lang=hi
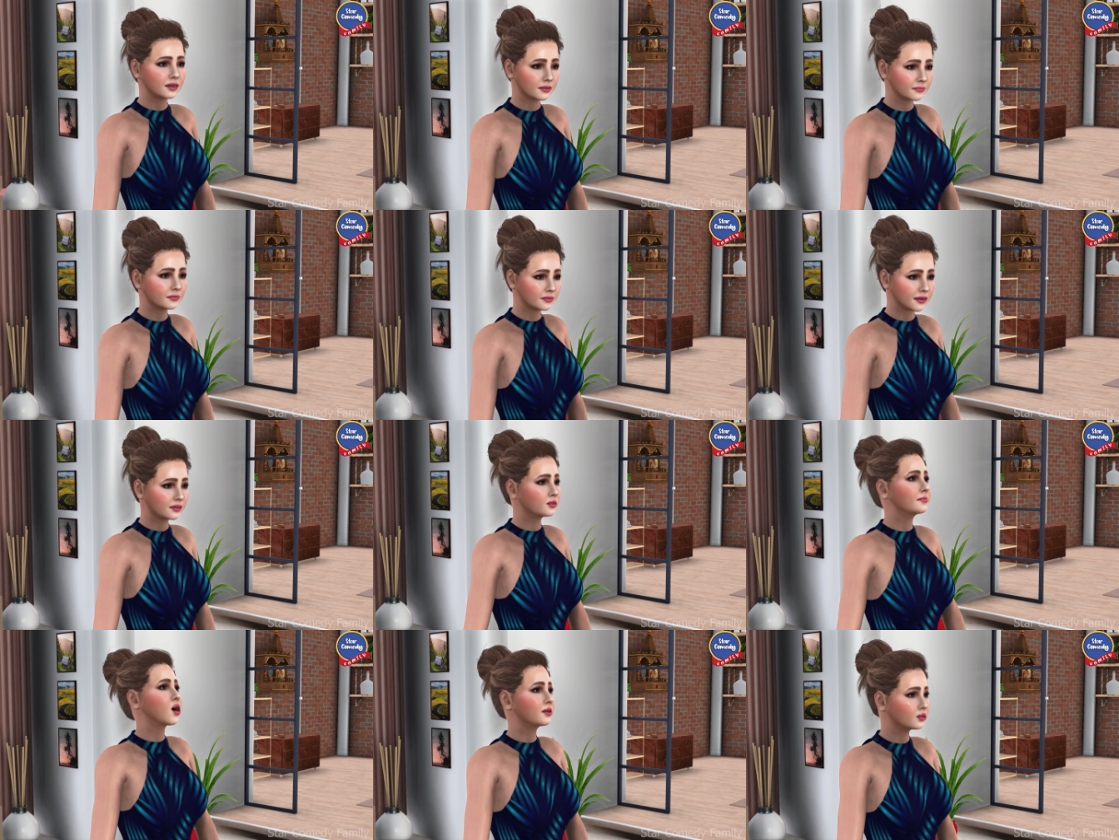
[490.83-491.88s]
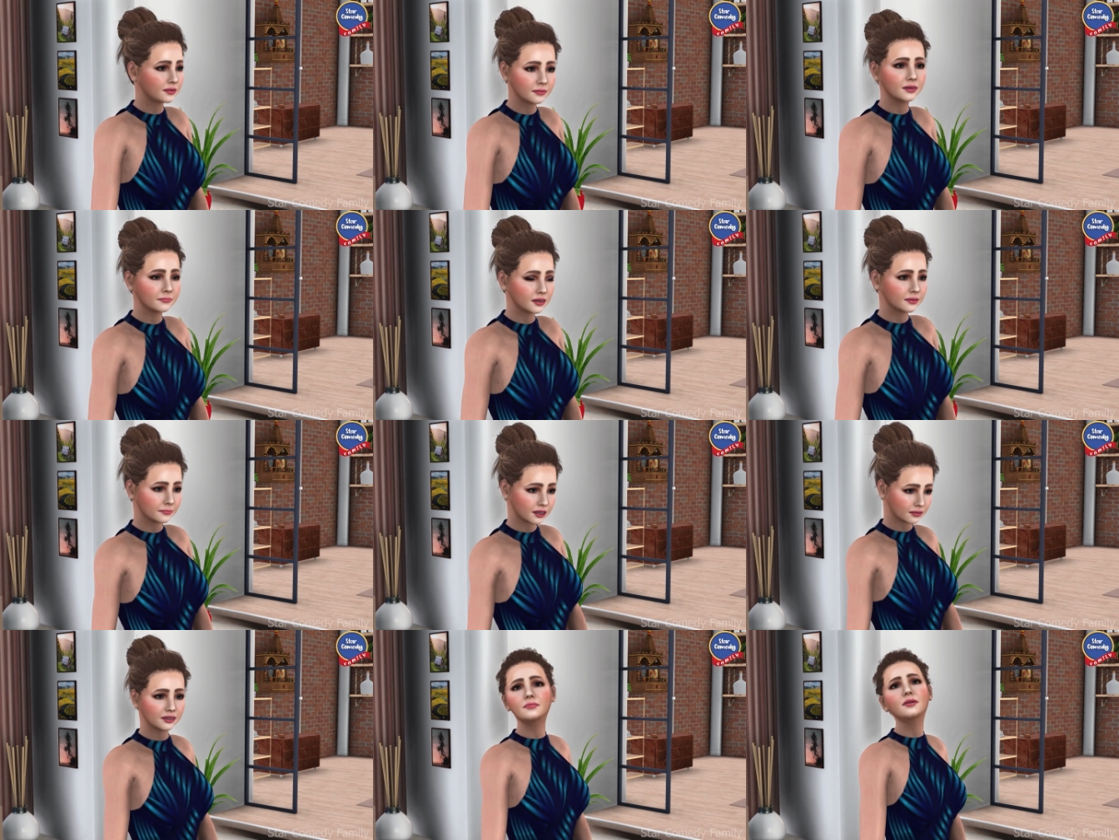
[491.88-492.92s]
माँ बरखा आंटी भी बहुत
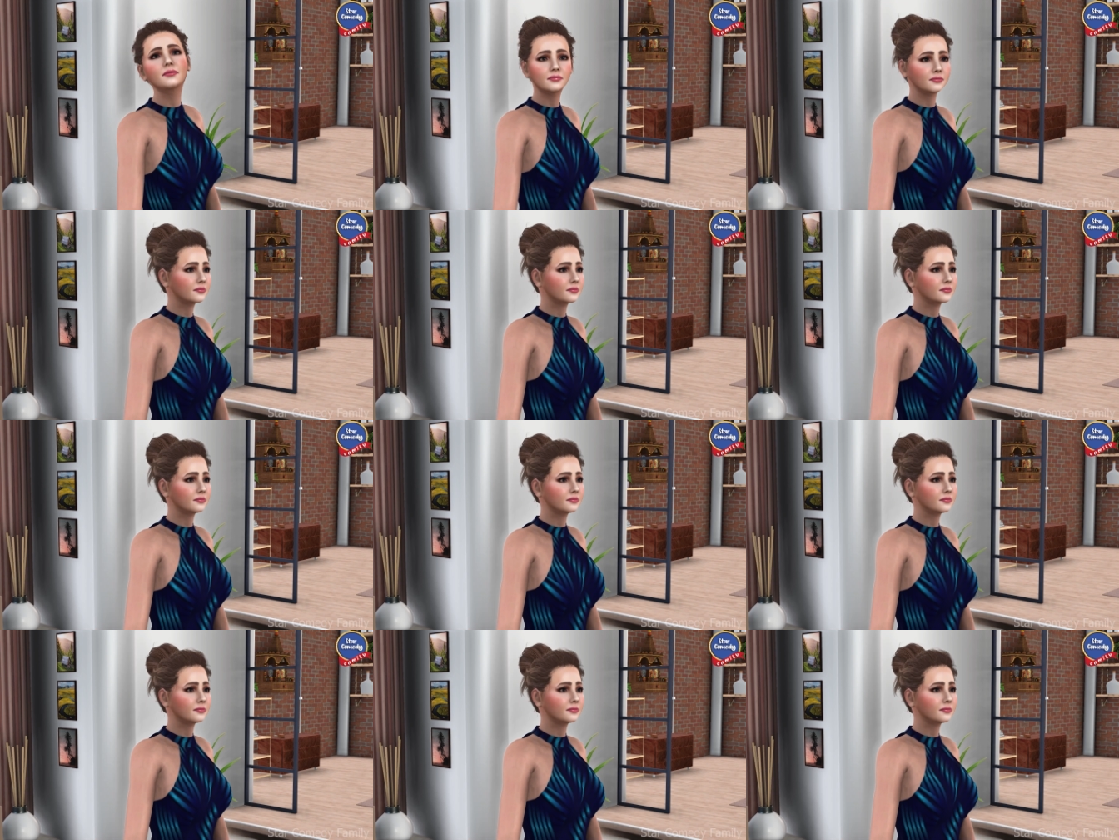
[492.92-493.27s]
अच्छी है